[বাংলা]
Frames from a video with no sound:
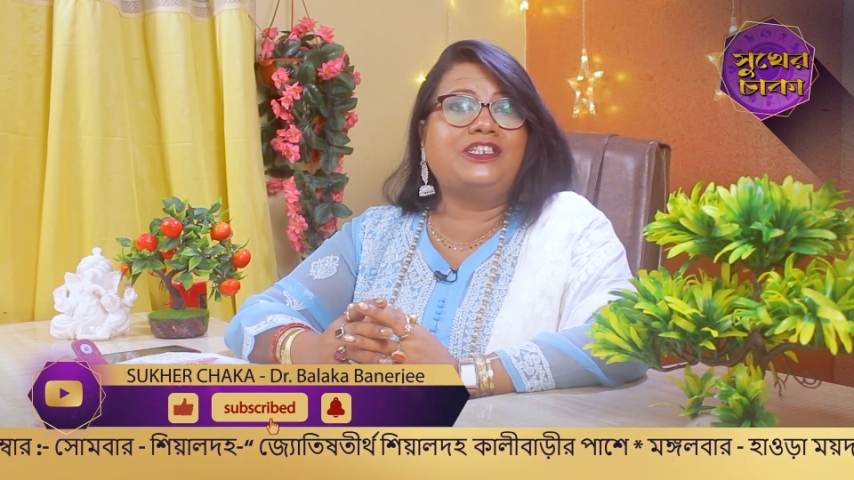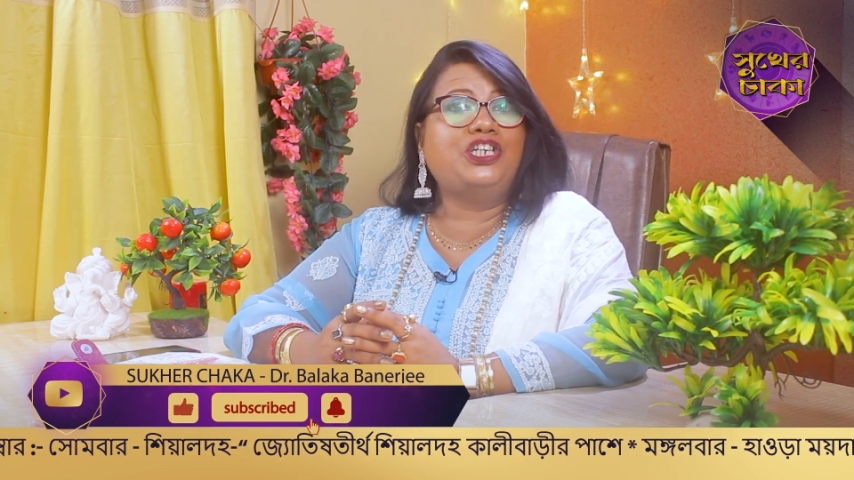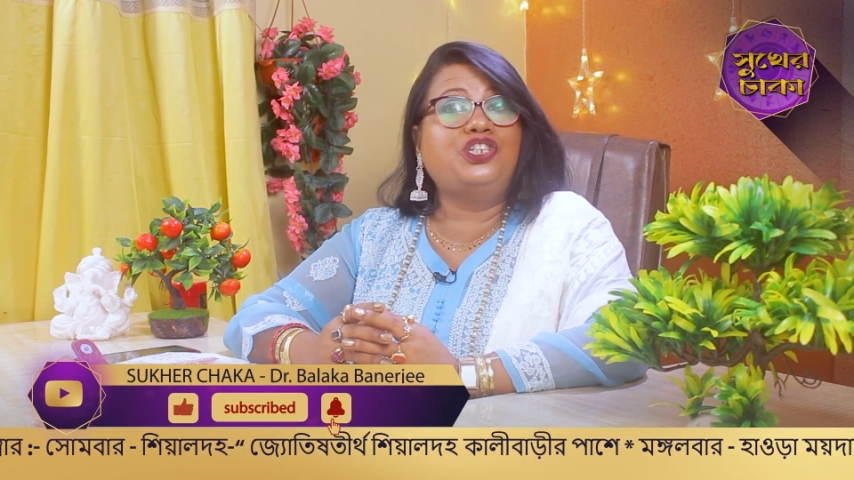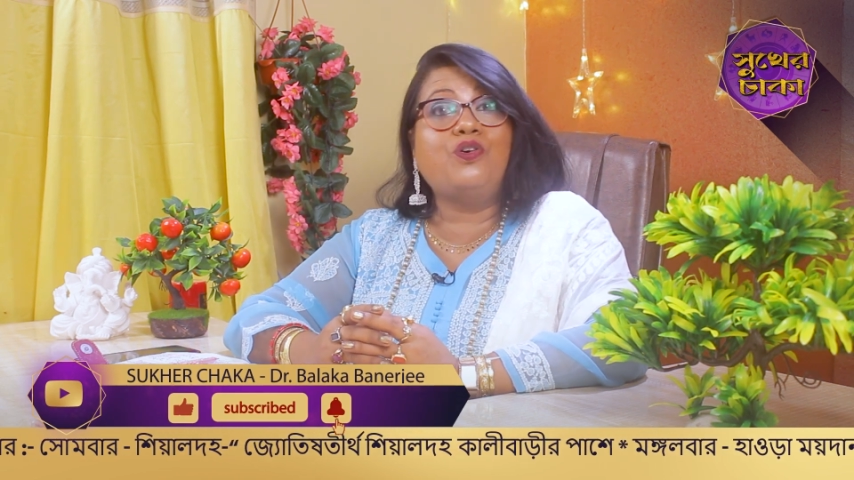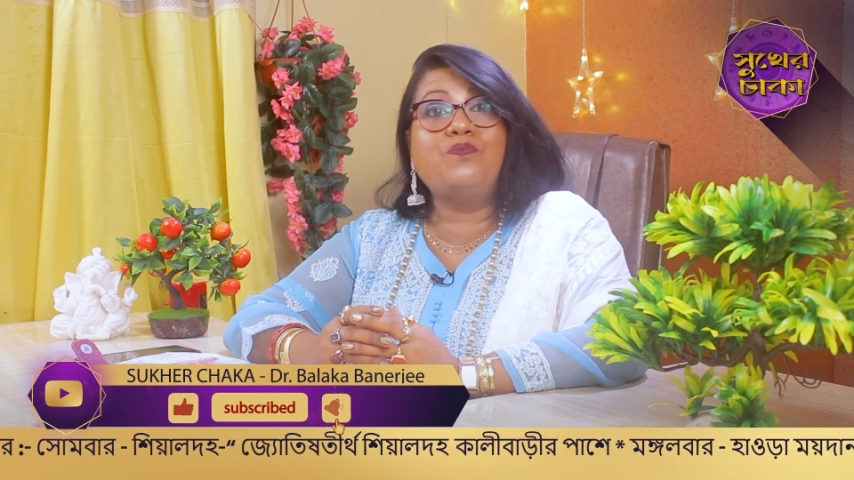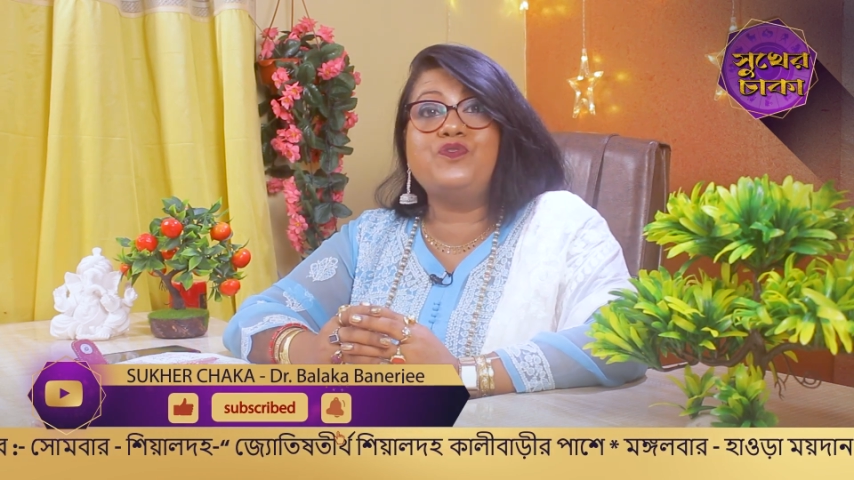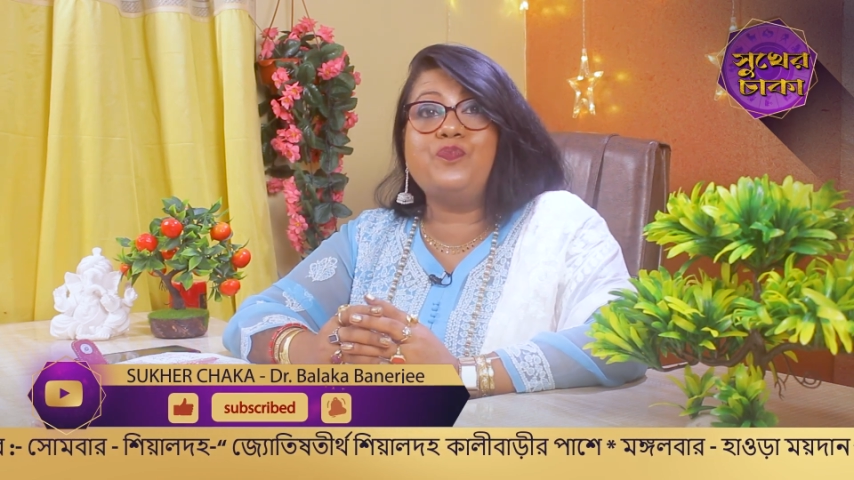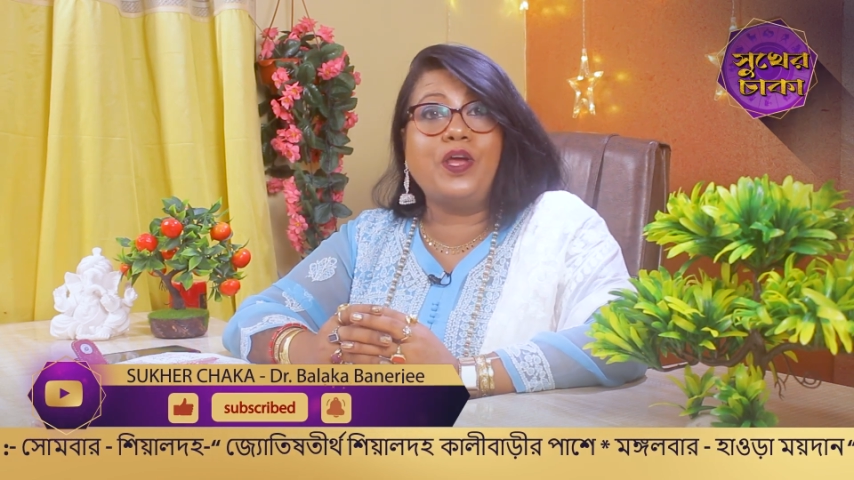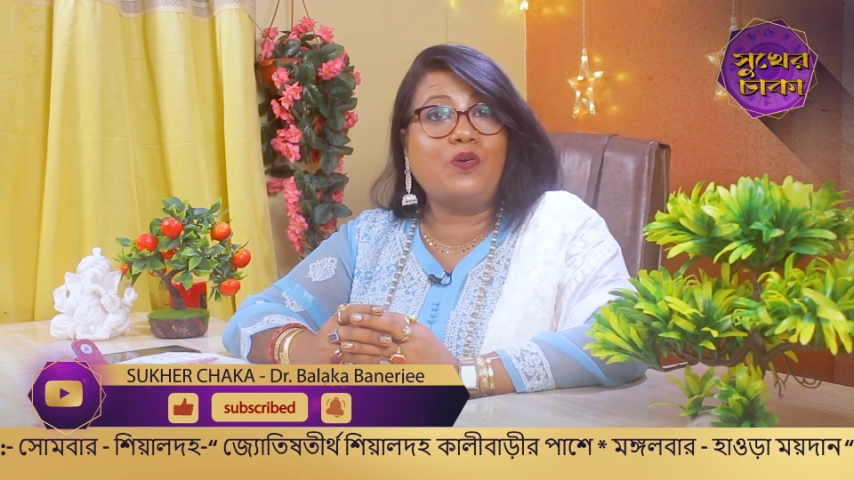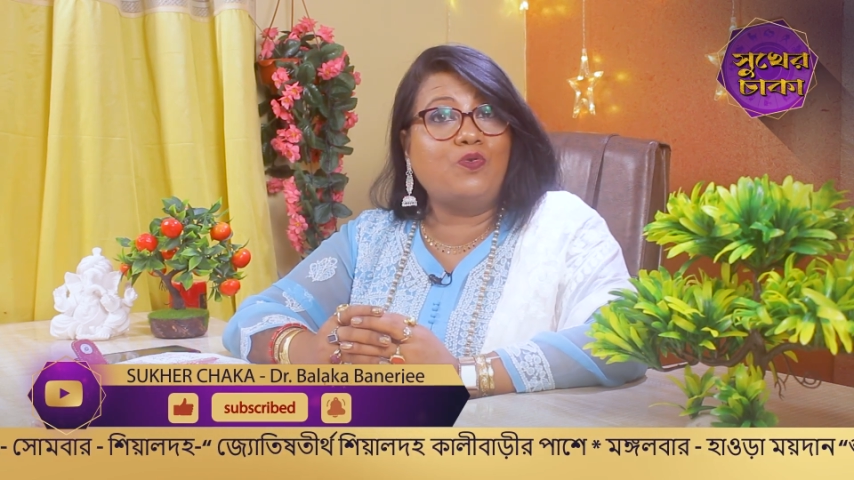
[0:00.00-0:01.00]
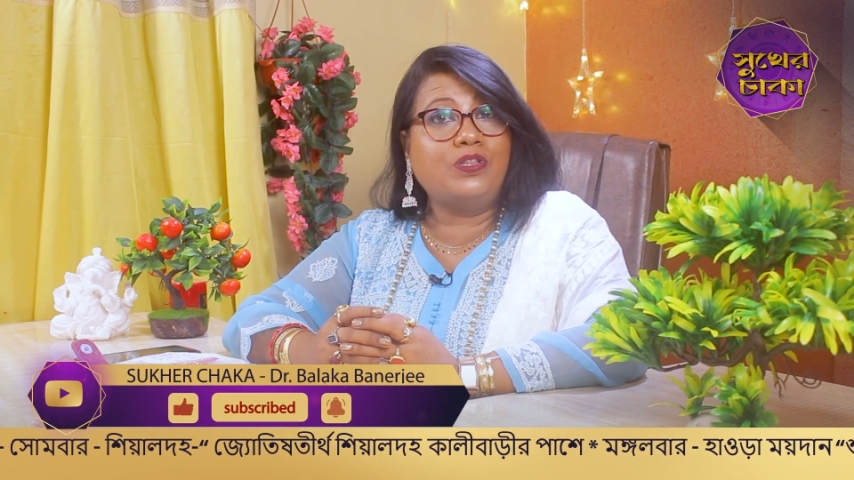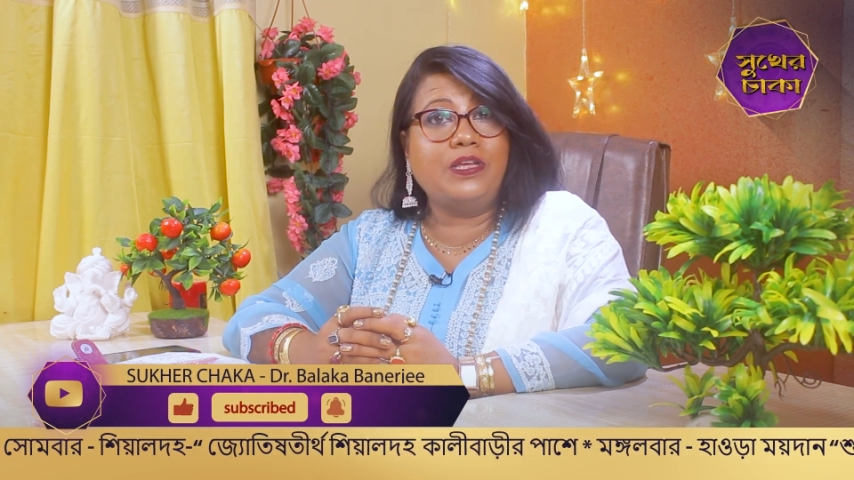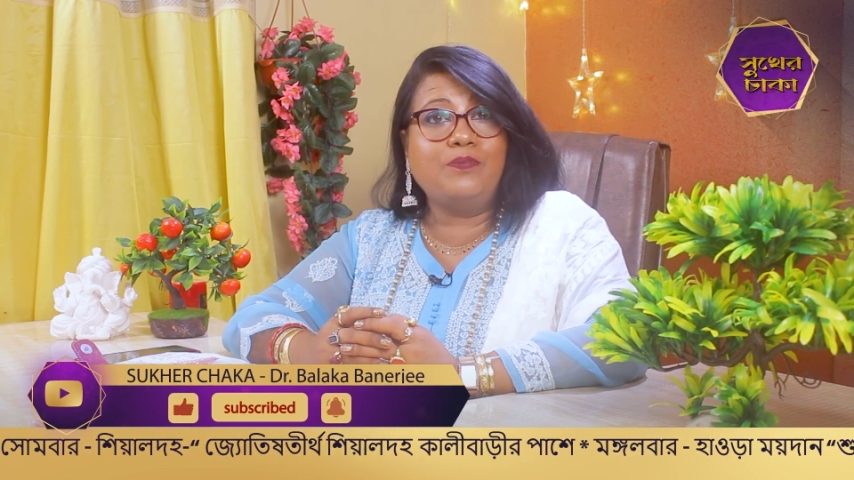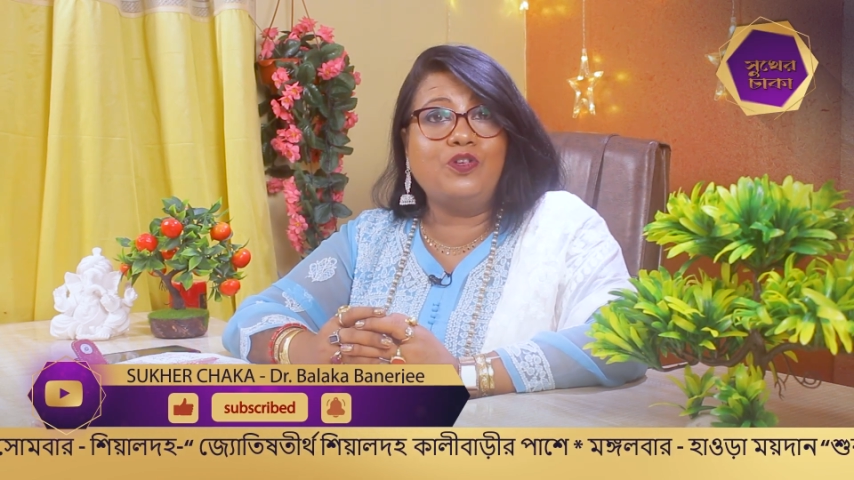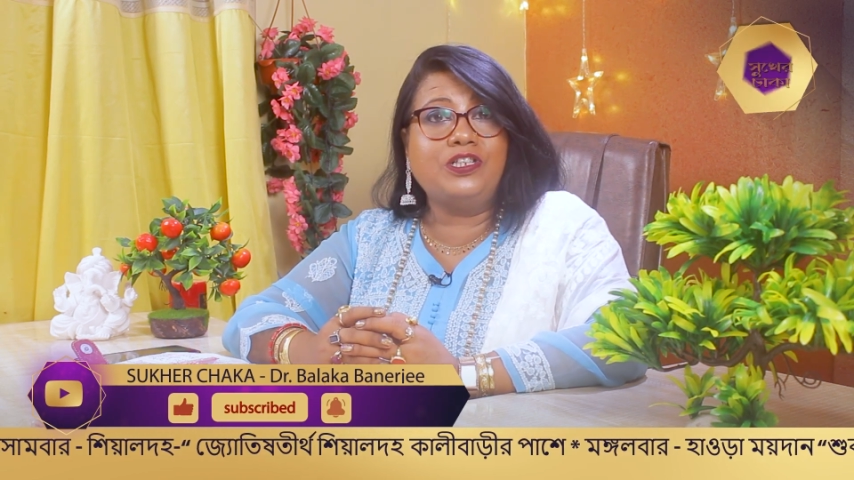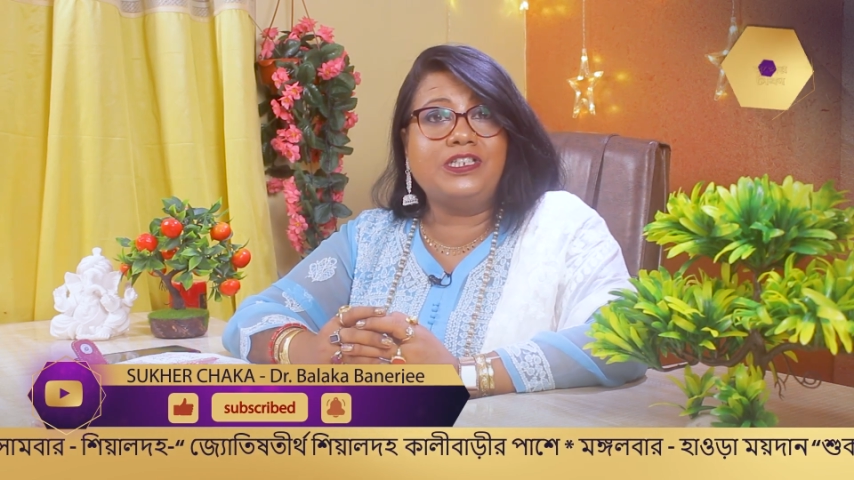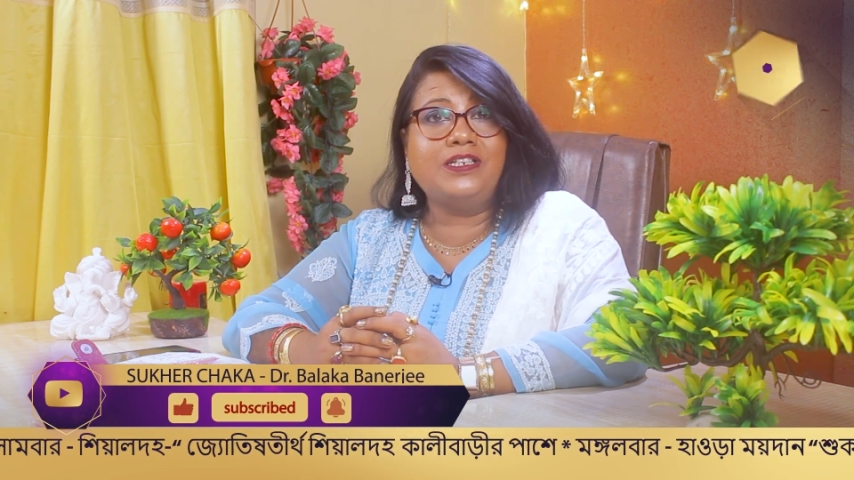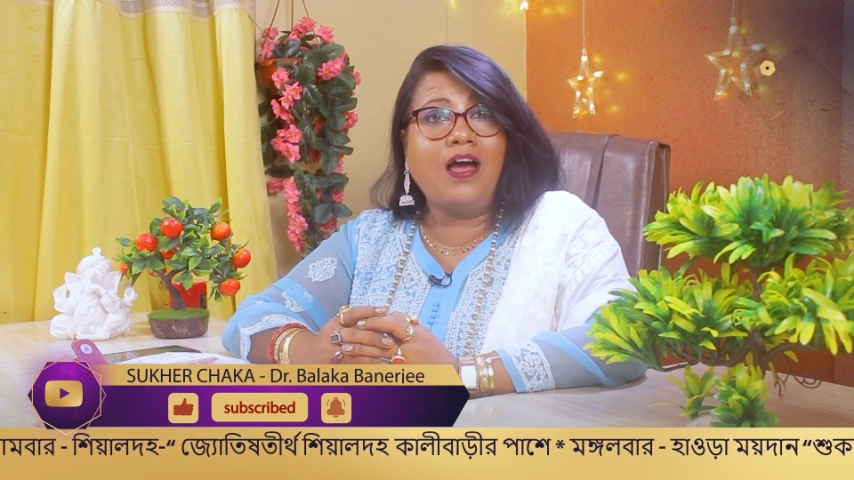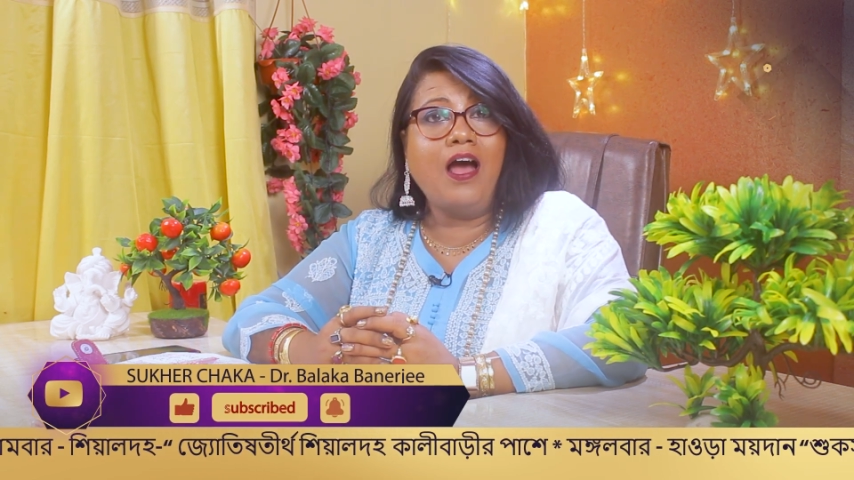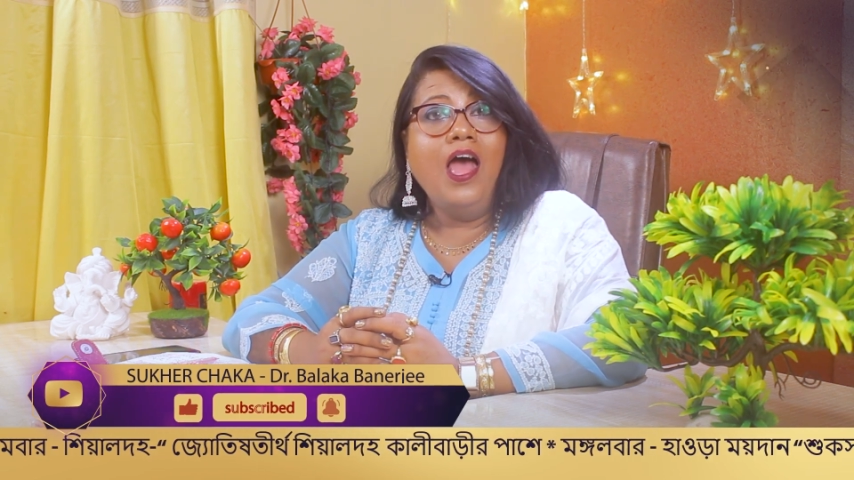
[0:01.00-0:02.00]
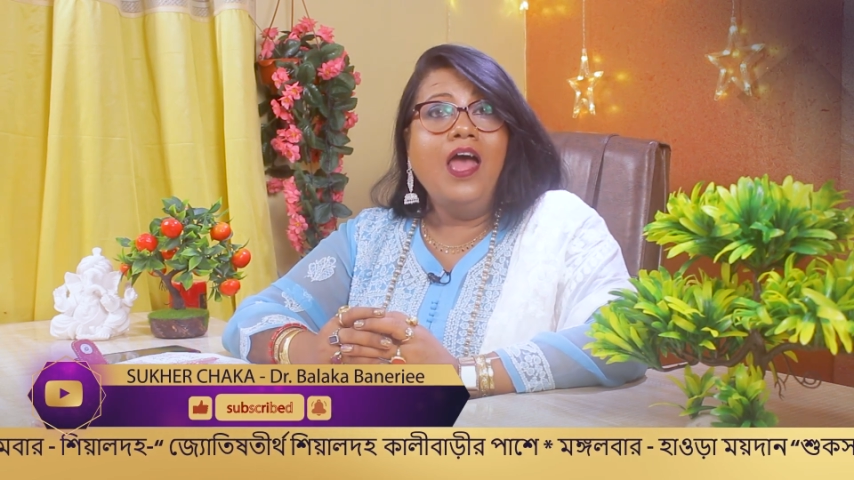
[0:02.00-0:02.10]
সেসব স্প্রে করতে বলছি না